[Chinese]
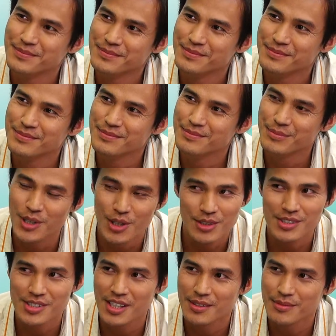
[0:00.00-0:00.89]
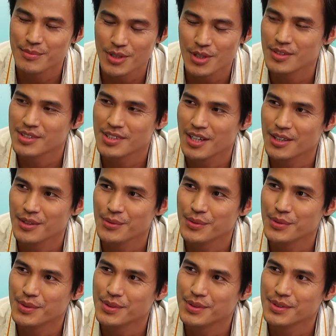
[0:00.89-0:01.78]
哦，这部分没有，没有参
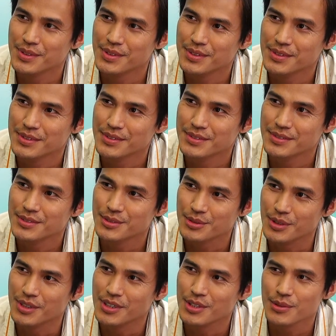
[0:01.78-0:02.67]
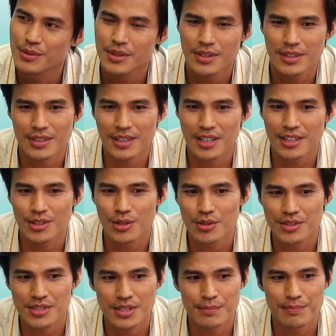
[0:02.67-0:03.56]
与。哦，对，那都谁去
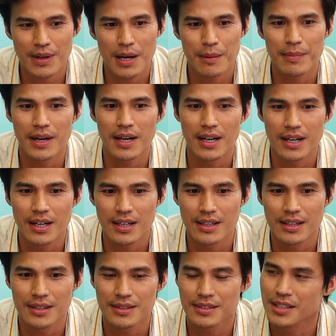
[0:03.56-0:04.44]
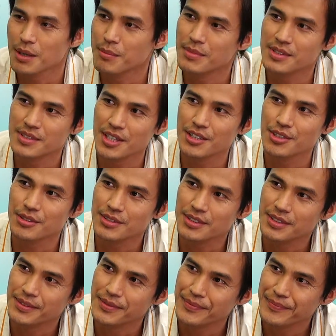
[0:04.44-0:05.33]
做？是爸爸他们在用
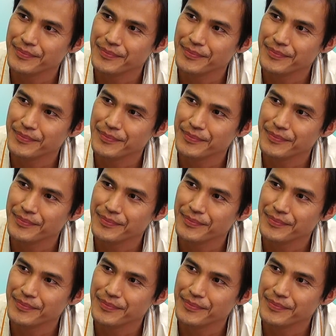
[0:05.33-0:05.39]
的。